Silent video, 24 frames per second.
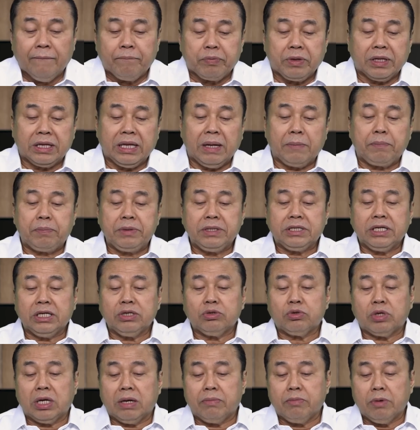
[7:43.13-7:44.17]
tetapi
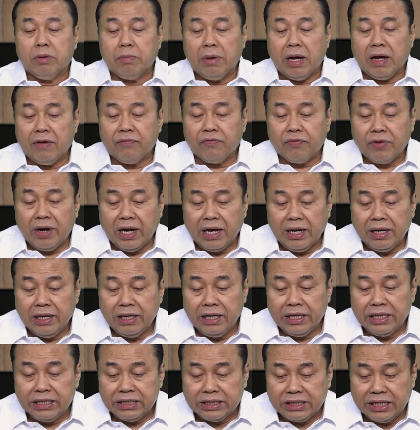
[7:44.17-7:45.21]
saya sudah
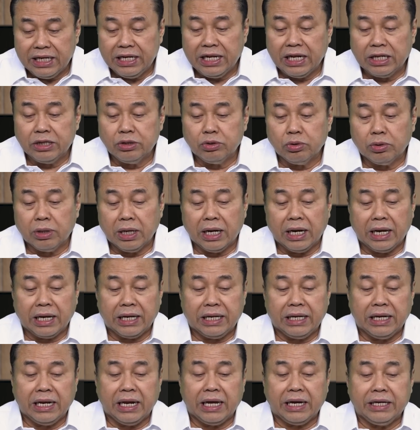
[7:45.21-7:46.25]
memaafkan istri dan juga
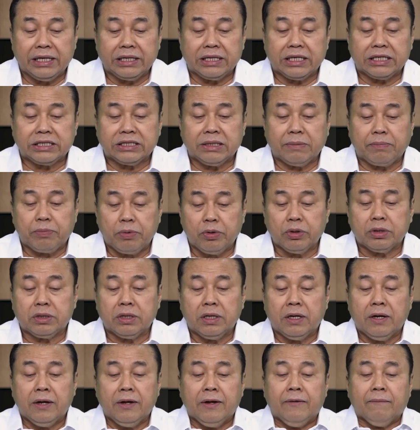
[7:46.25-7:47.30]
laki-laki tersebut